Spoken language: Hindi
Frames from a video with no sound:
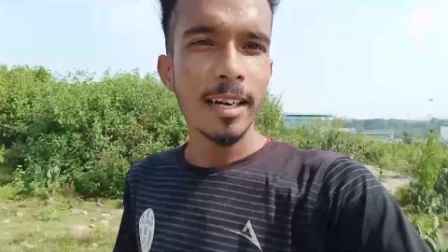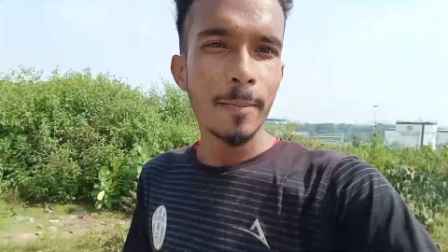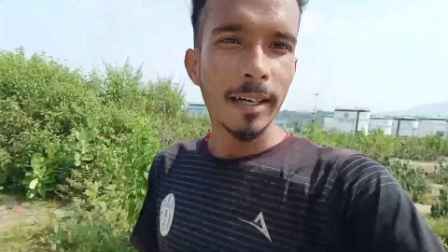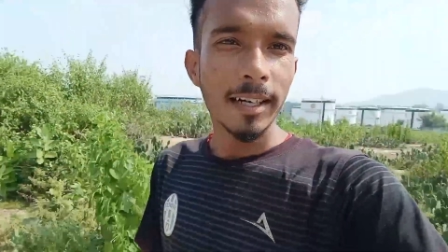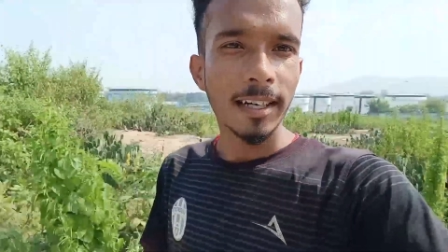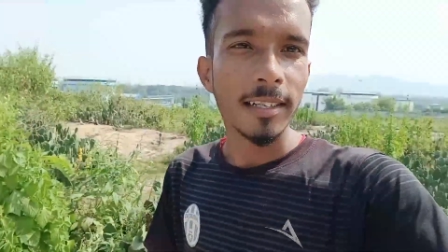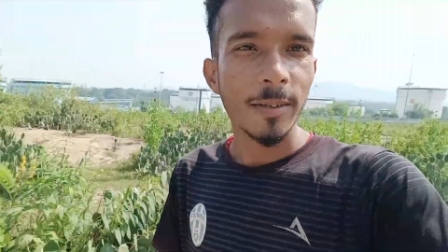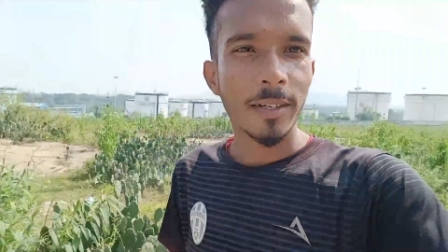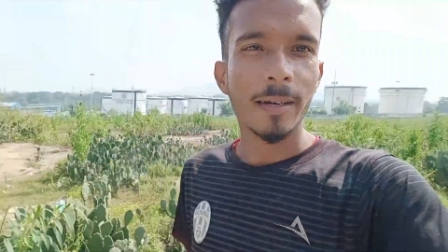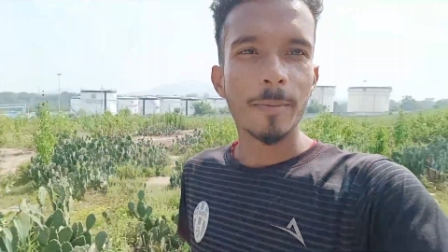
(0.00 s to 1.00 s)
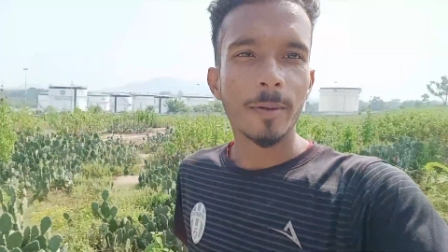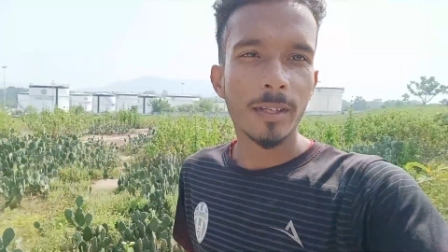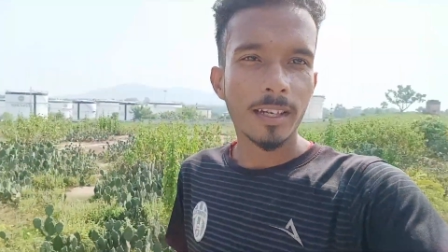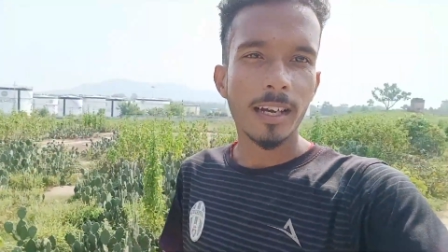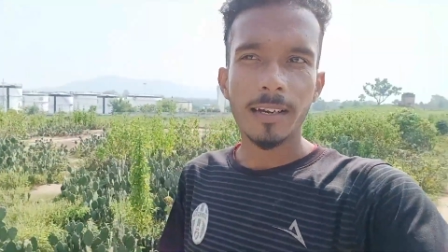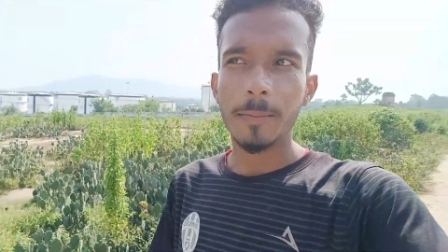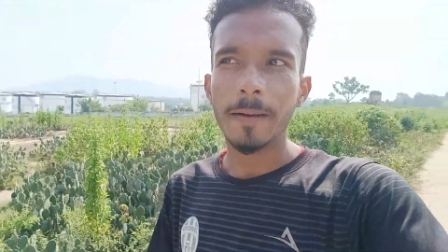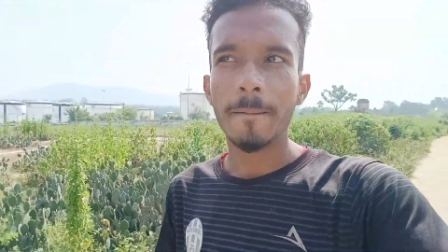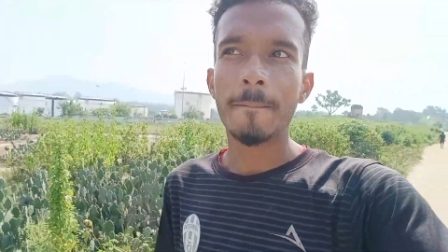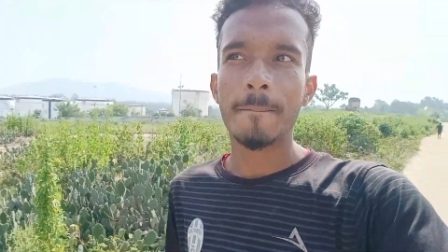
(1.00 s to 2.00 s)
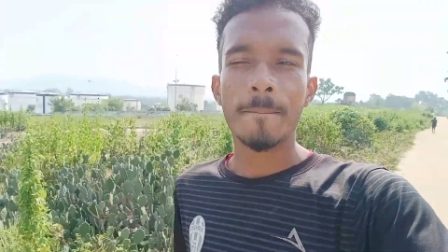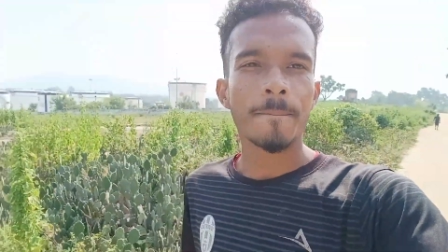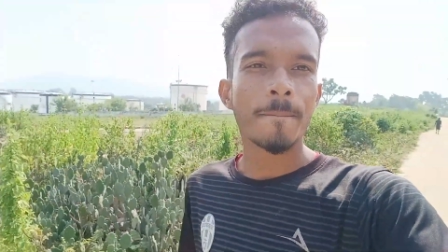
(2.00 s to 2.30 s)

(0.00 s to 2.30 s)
ये रहा फैक्ट्री जो कि आप लोग को दिखा रहा मैं